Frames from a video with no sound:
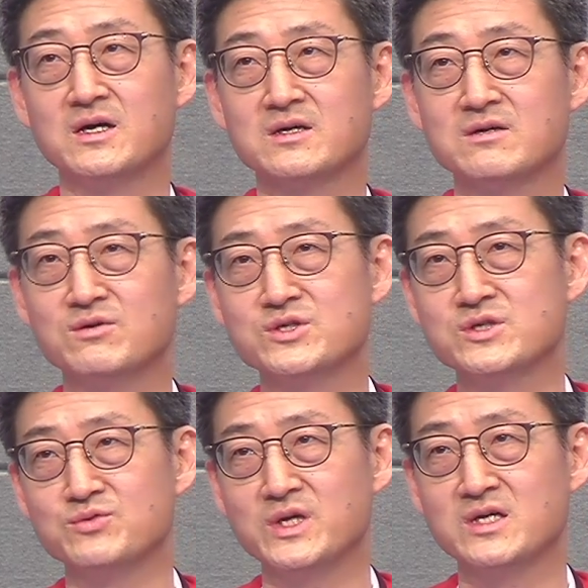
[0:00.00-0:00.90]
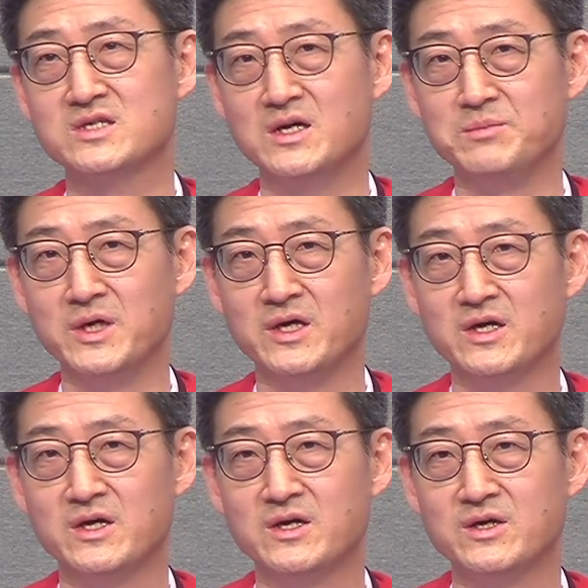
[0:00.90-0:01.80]
그것이 우리의 삶의
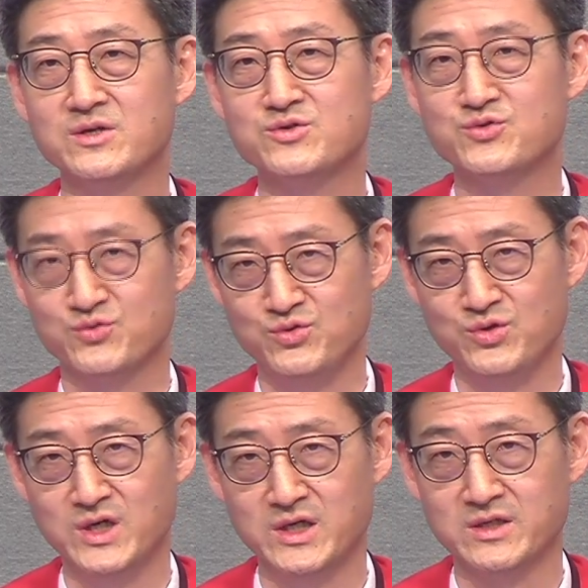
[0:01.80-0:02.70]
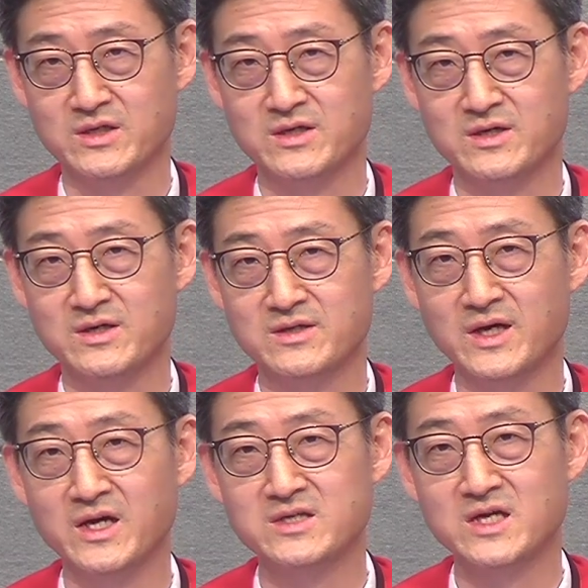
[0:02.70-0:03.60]
중요한
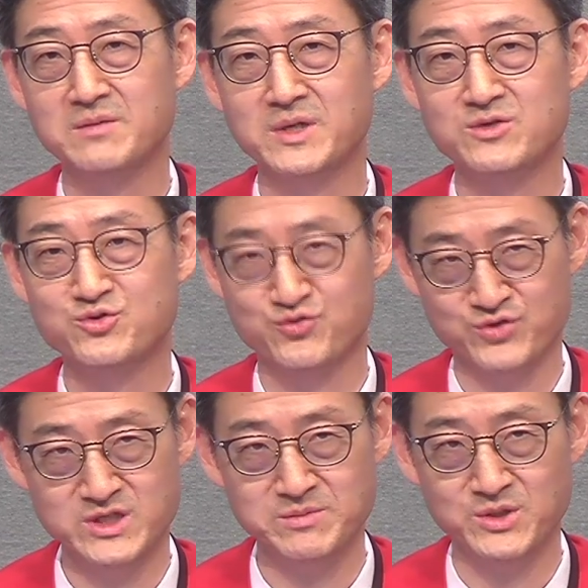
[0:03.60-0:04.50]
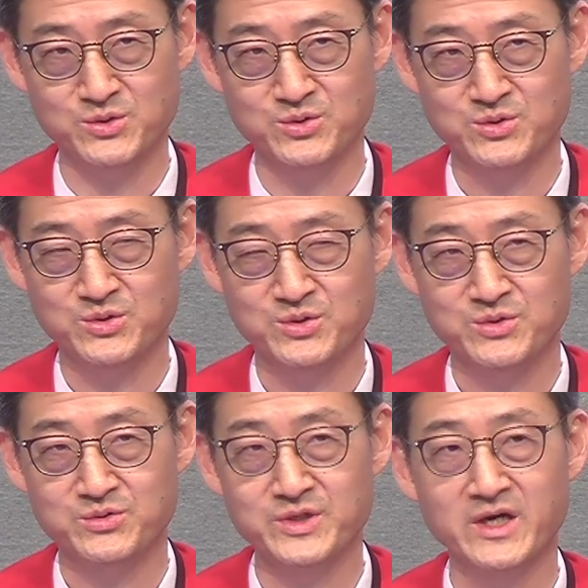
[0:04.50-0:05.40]
나의 삶의 중심이요,
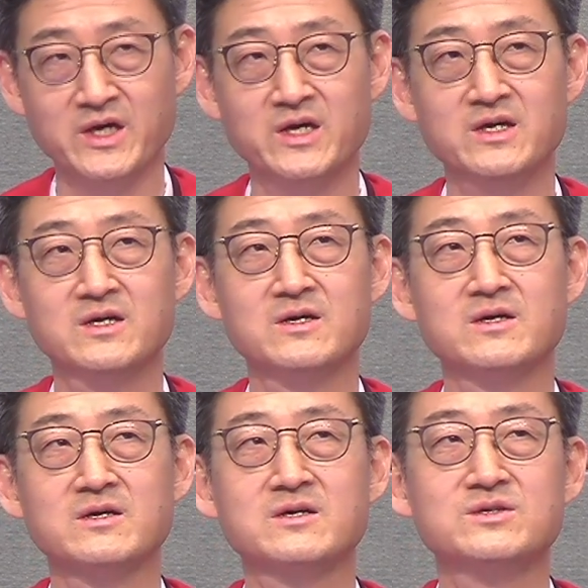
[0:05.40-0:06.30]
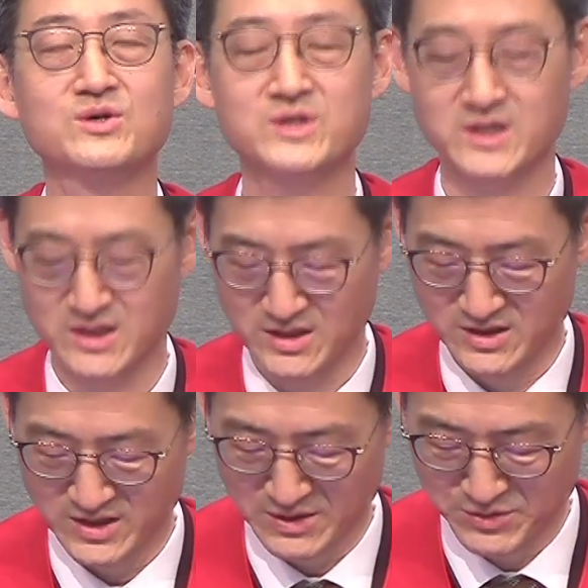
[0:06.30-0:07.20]
나의
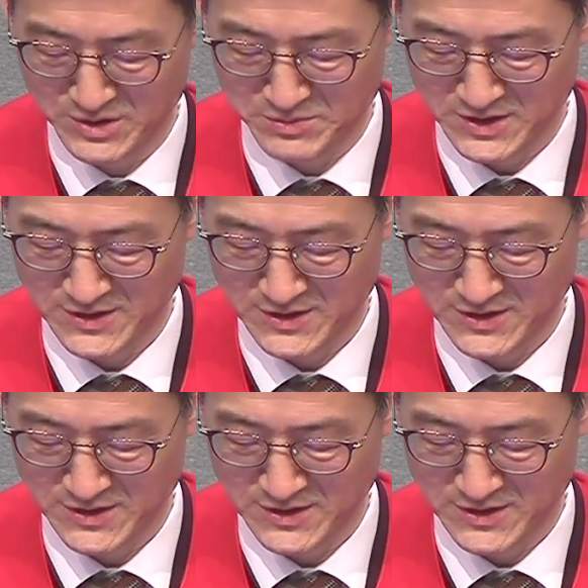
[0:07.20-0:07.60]
근원이기 때문입니다.